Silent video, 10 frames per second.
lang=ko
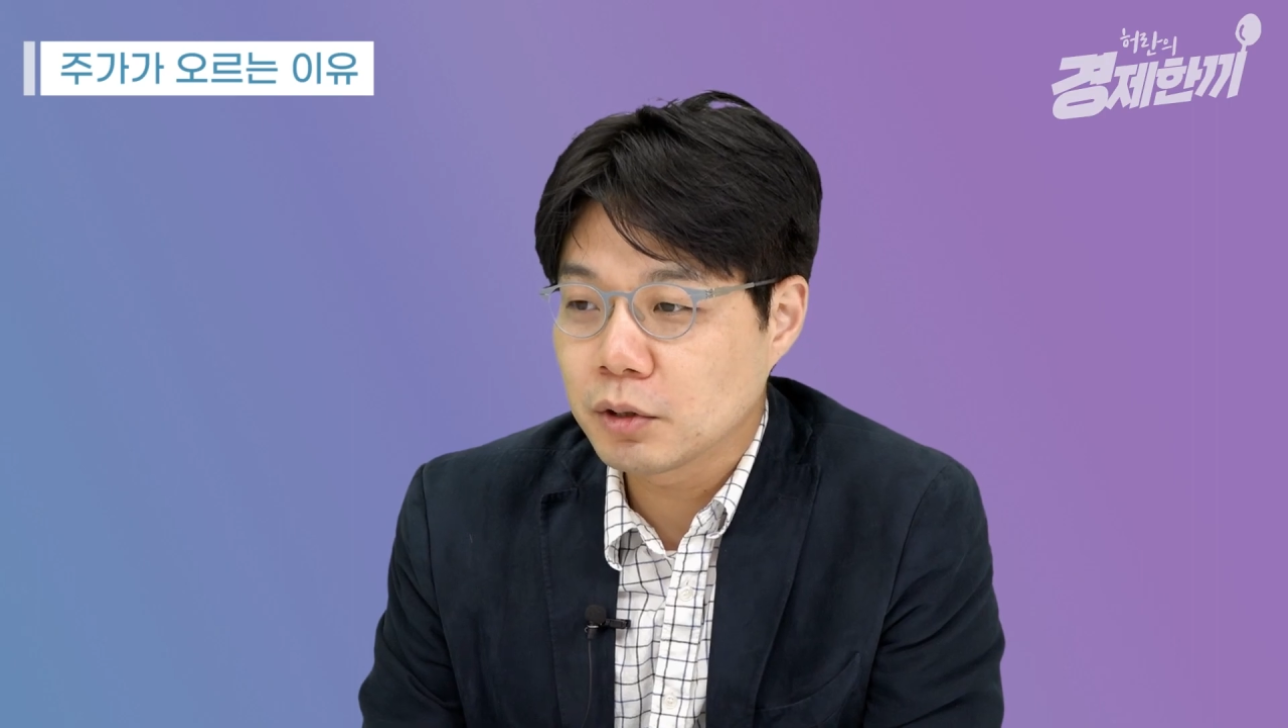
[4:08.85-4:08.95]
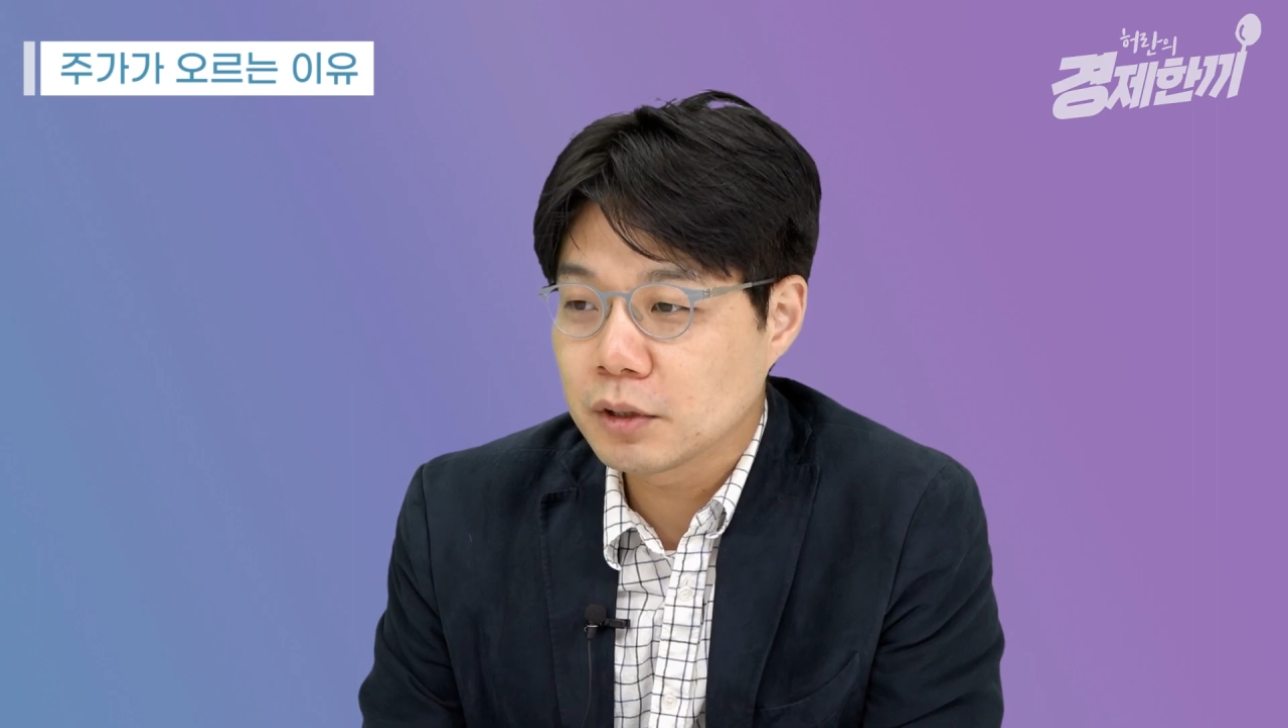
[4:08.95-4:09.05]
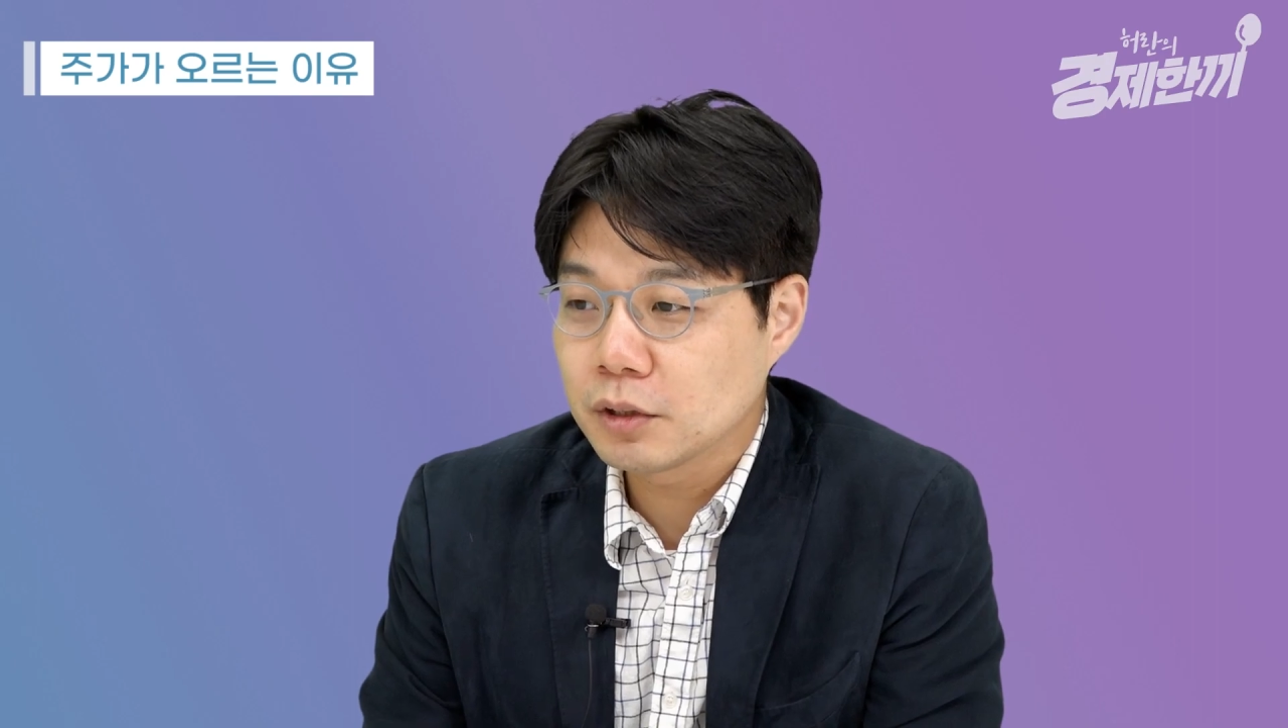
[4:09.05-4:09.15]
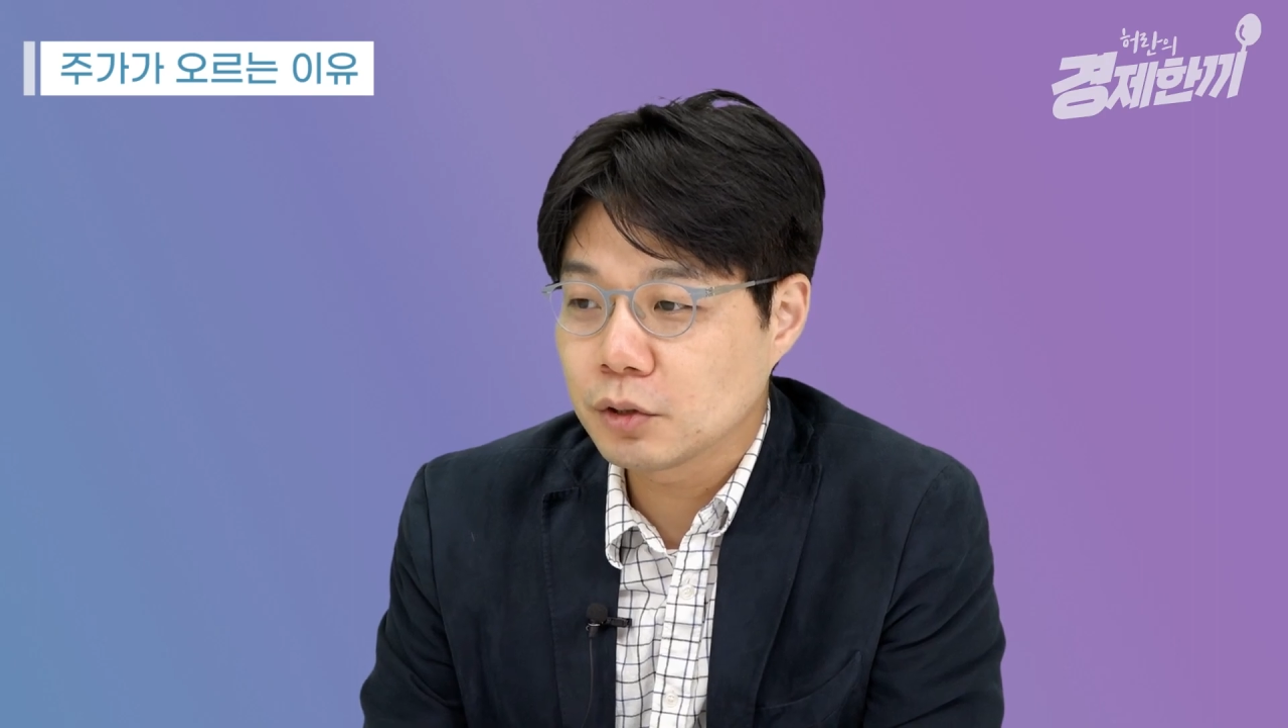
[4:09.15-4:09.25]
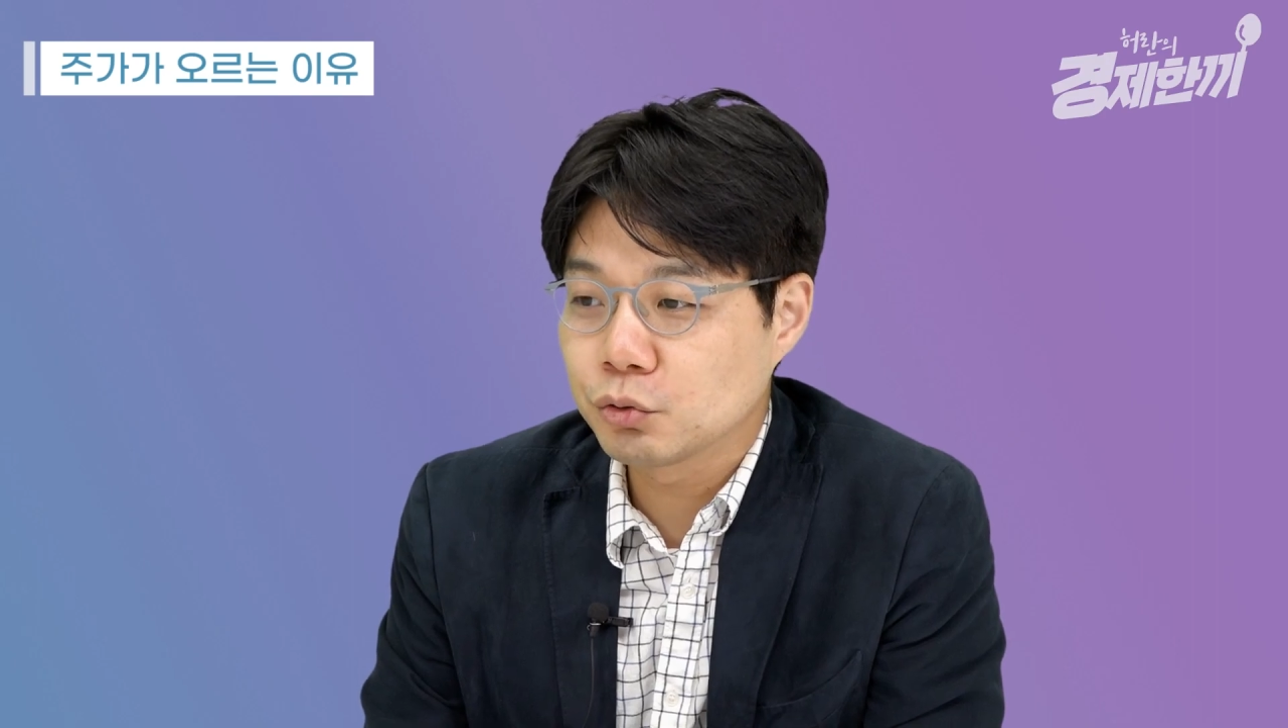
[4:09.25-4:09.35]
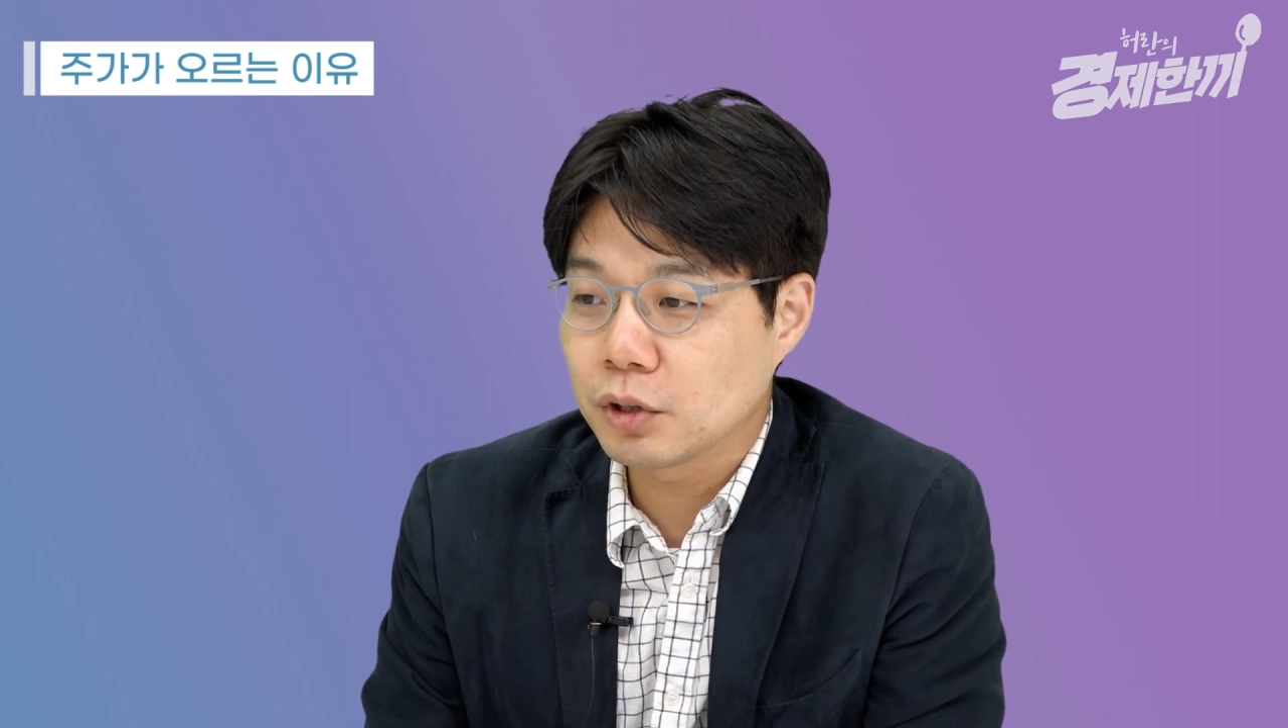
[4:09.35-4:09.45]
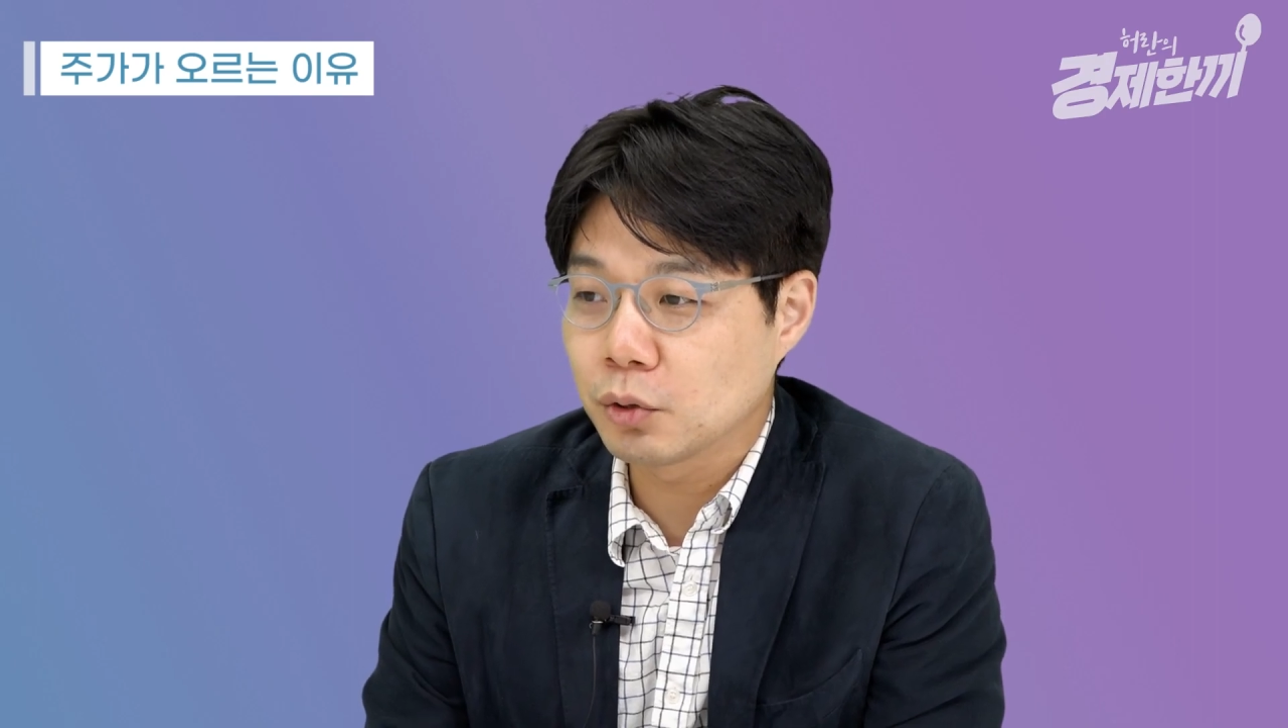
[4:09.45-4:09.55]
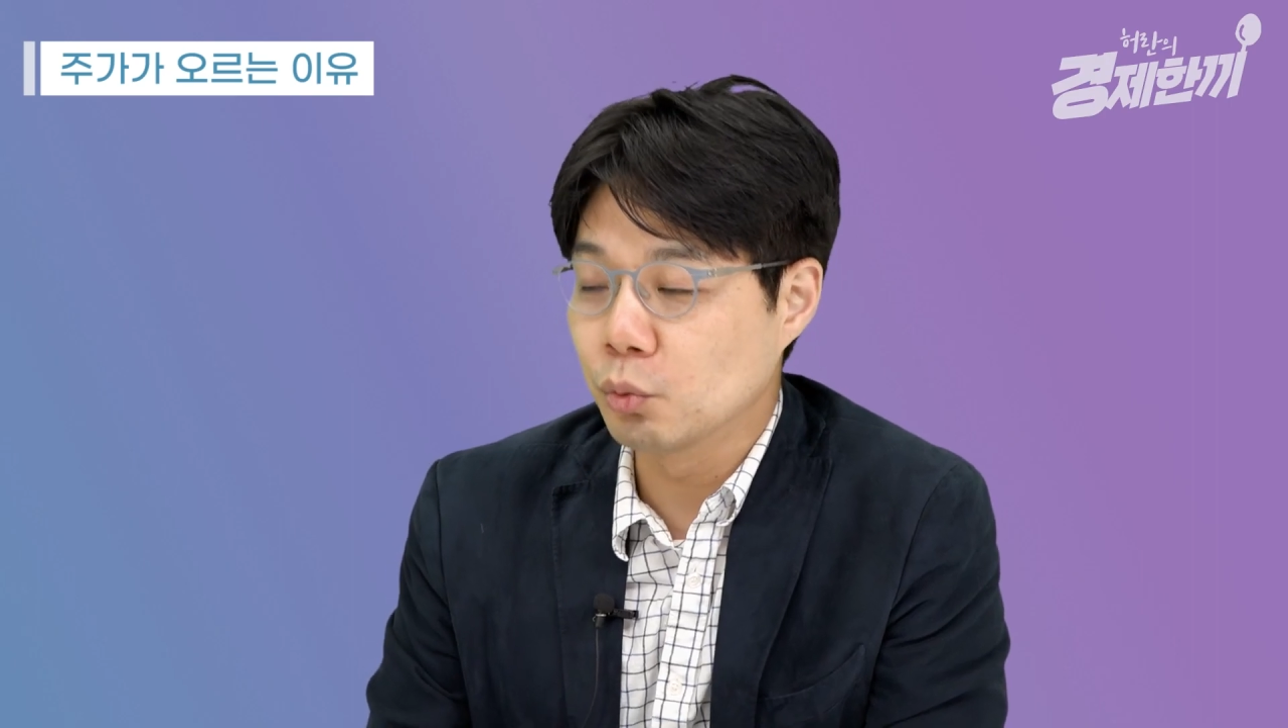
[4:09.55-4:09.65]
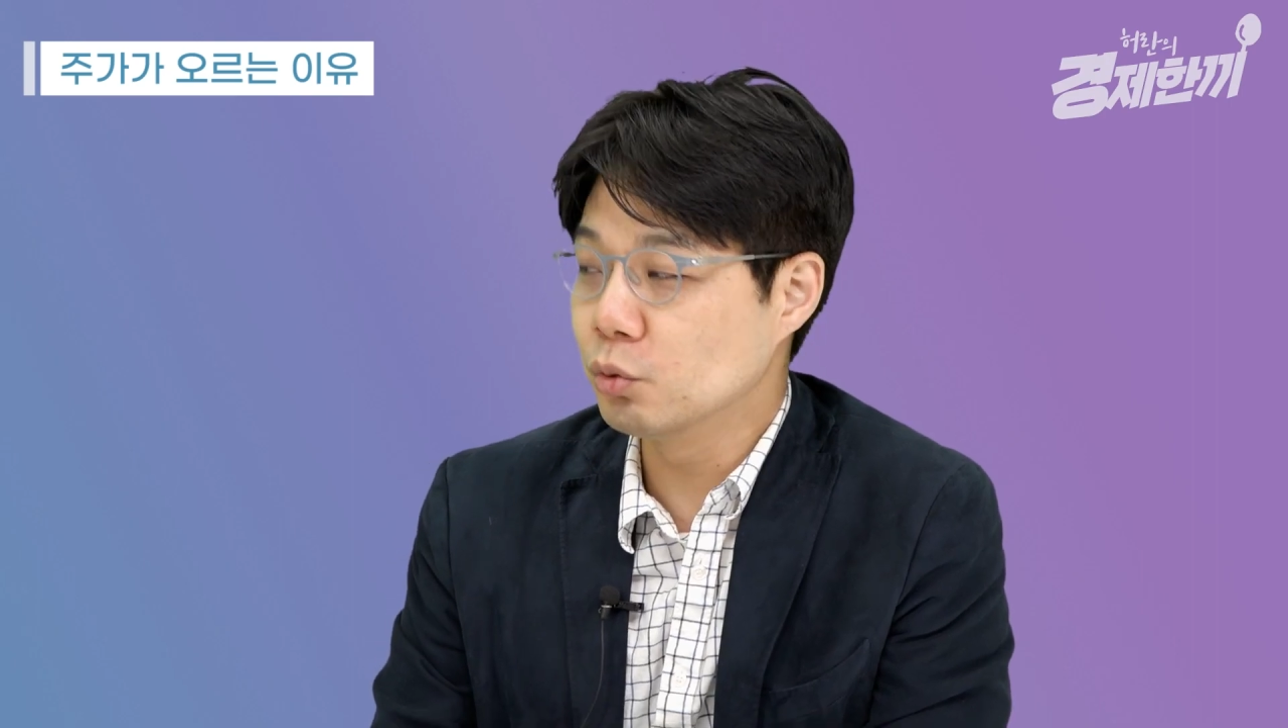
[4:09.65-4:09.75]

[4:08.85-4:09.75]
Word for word: 같으니까 주가 더